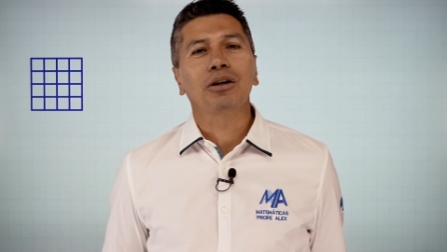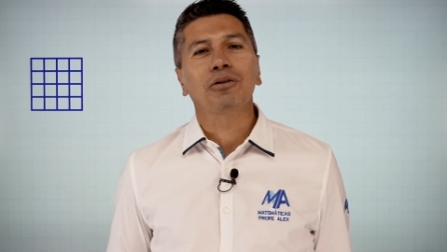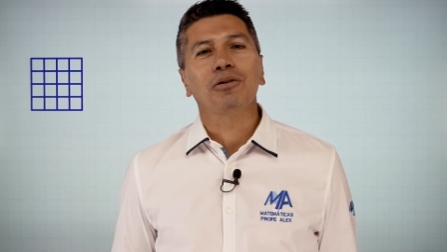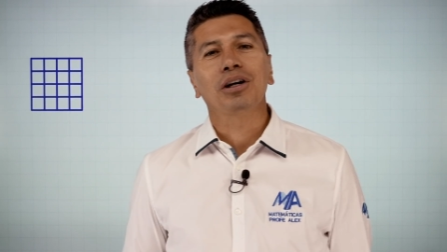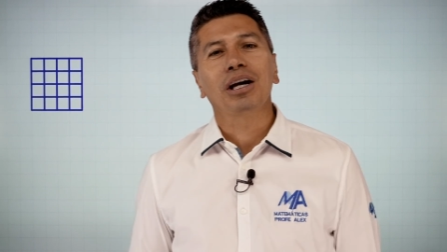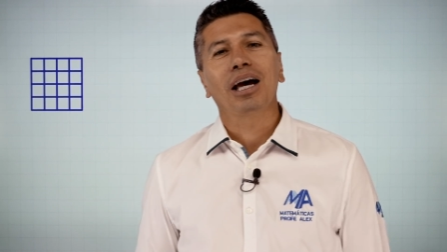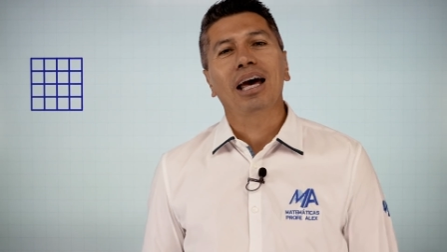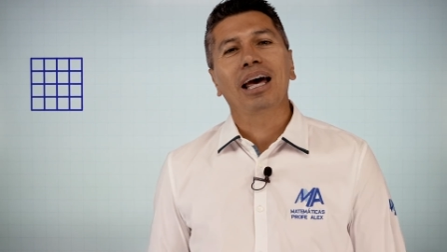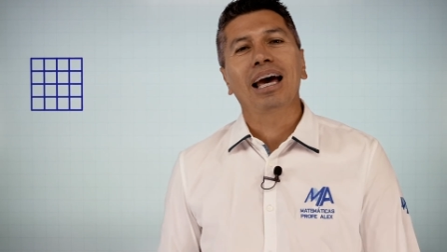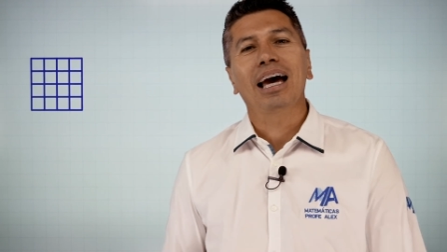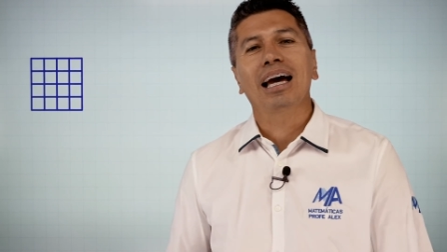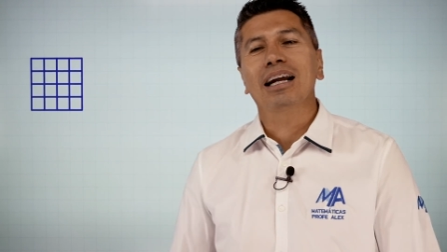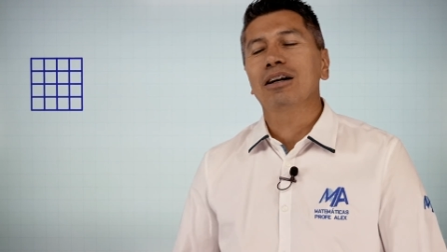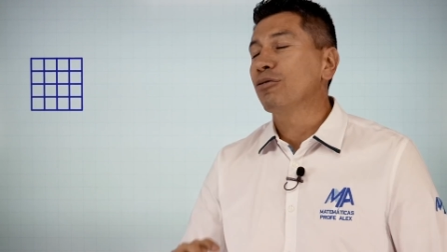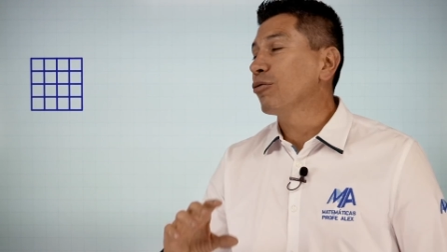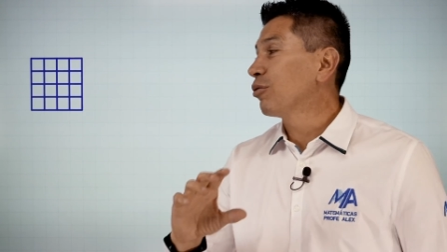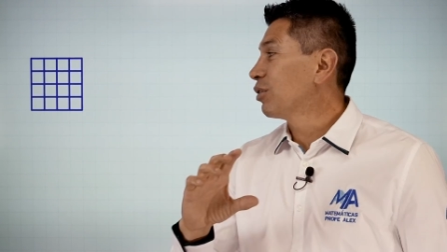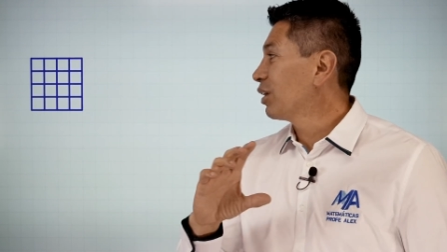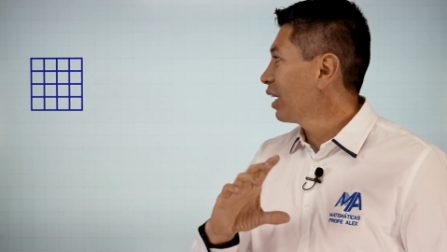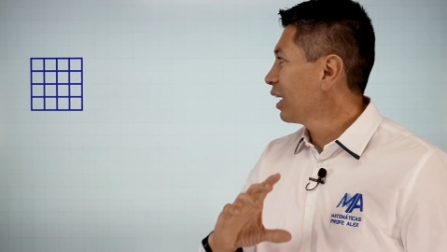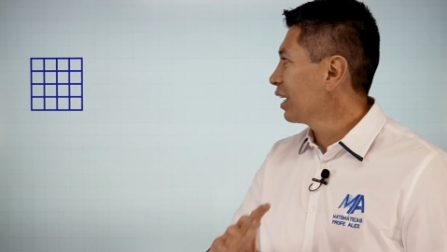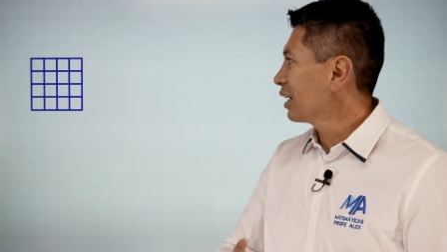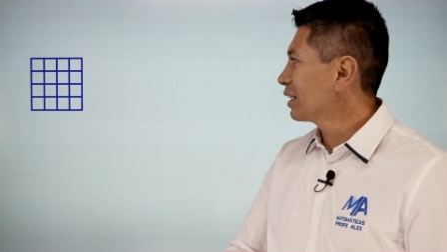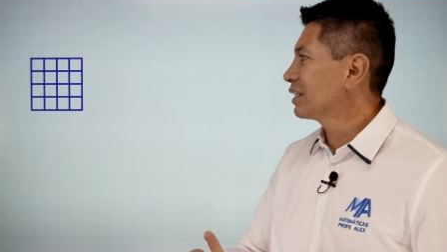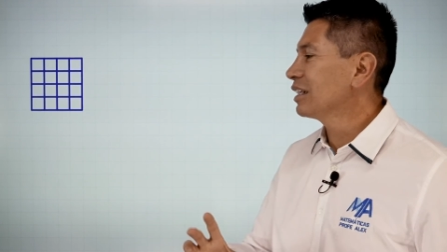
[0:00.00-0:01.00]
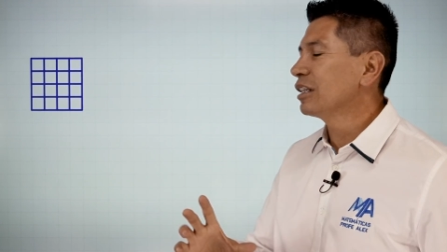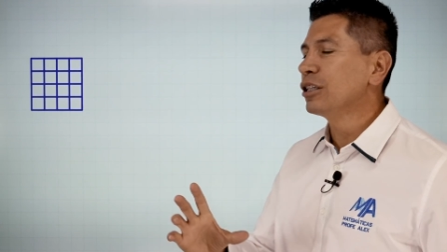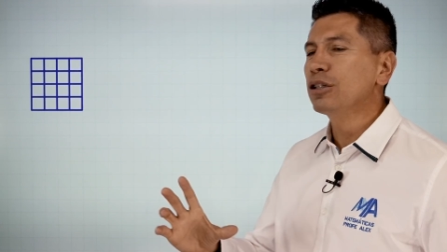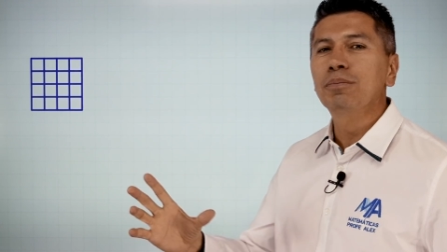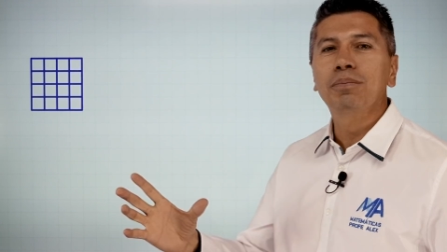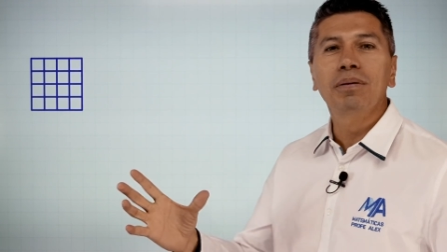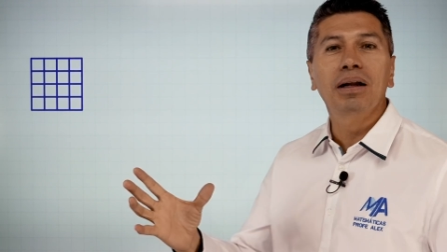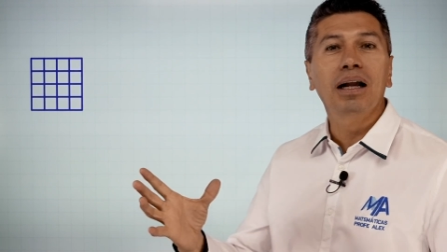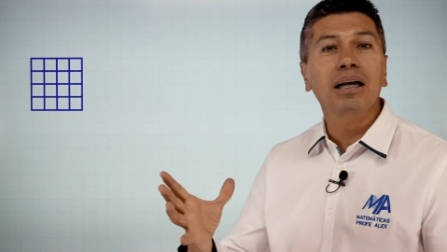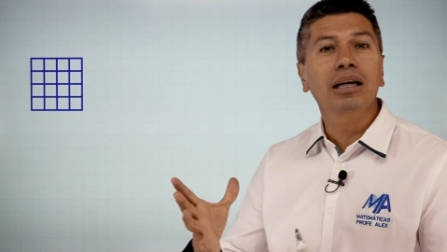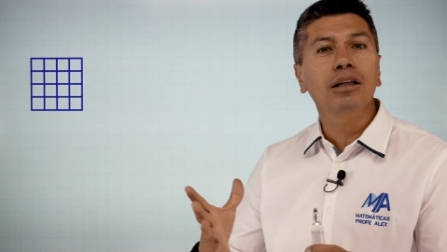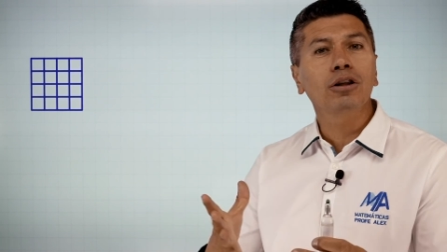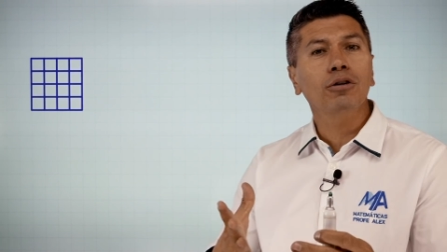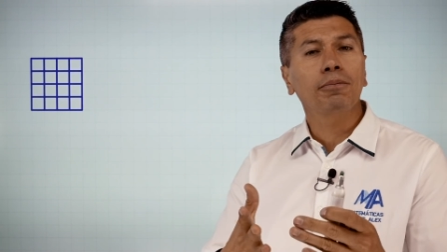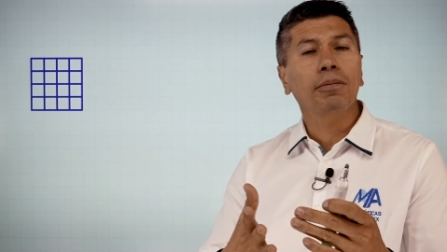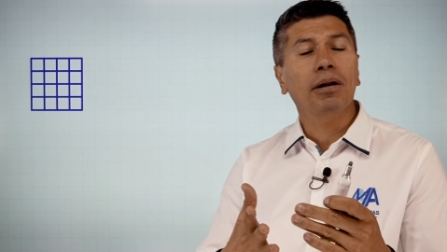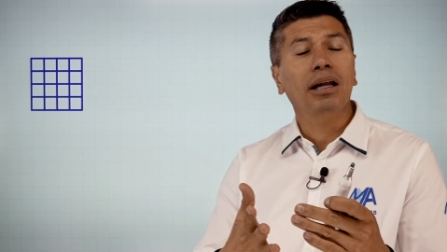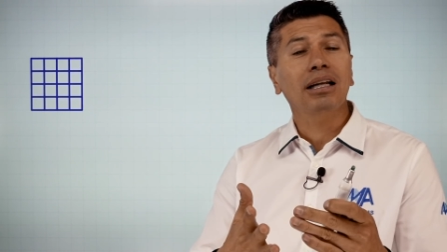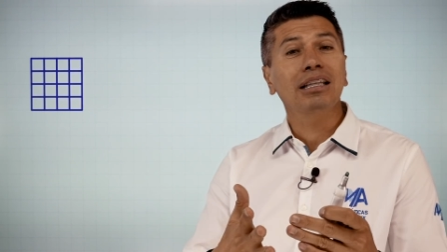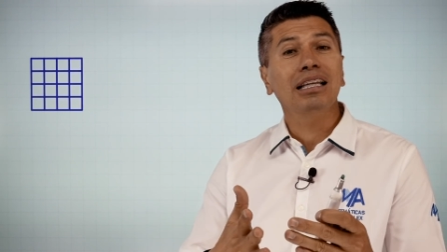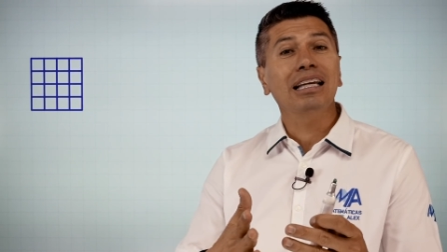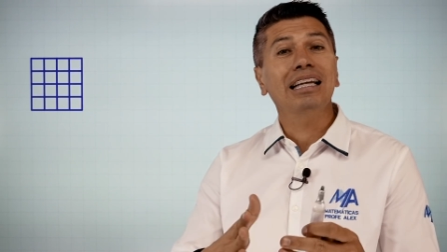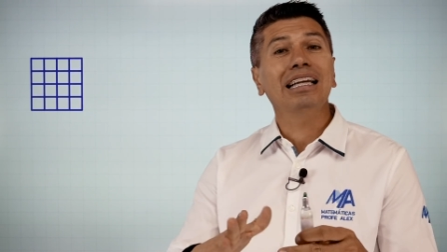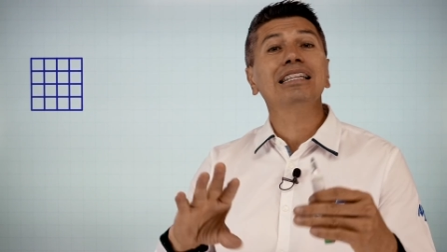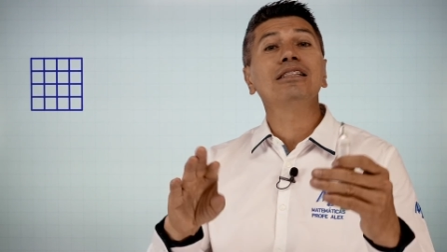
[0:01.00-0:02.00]
te voy a dejar un ejercicio para que tú
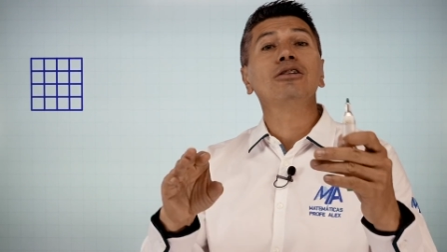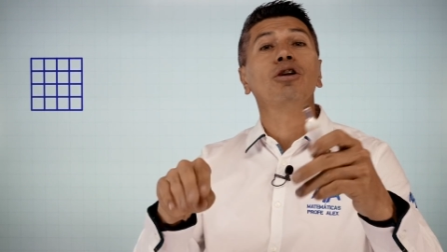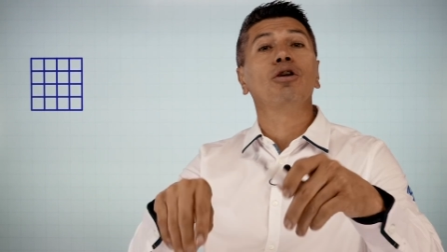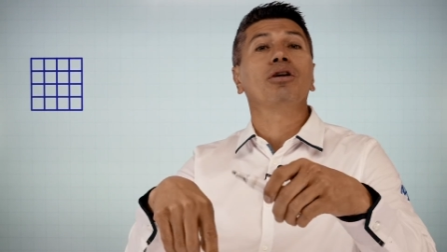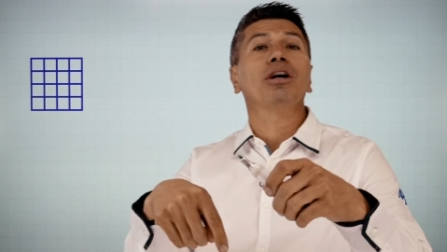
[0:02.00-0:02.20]
practiques